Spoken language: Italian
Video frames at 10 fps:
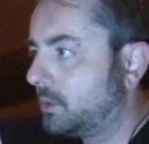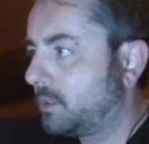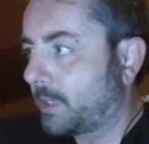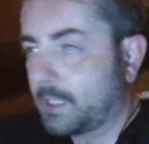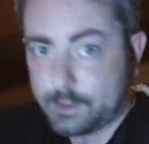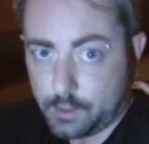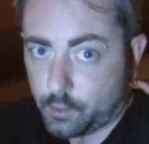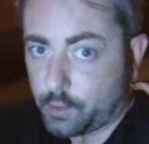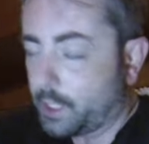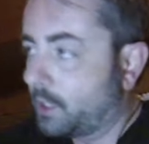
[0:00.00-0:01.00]
si parla di
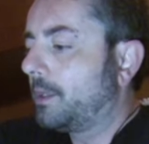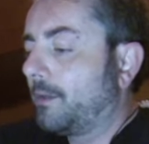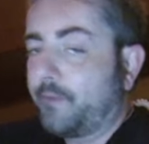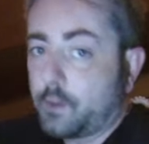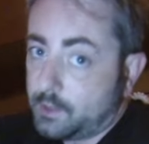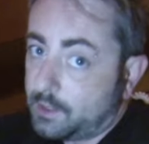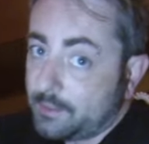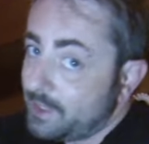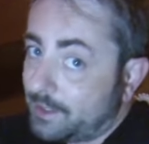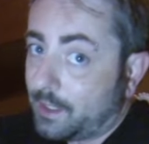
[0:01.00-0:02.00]
ore, che farò
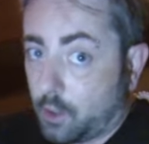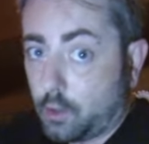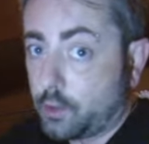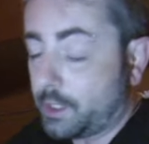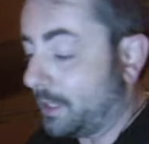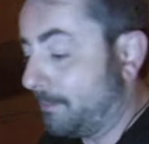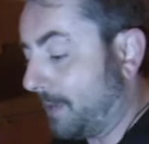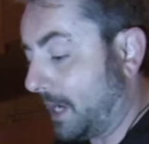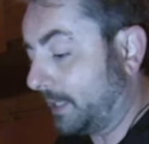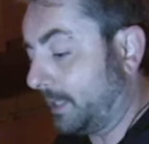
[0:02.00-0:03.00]
direttamente la color in
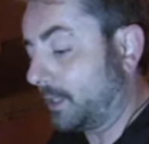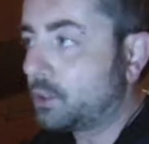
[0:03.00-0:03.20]
macchina.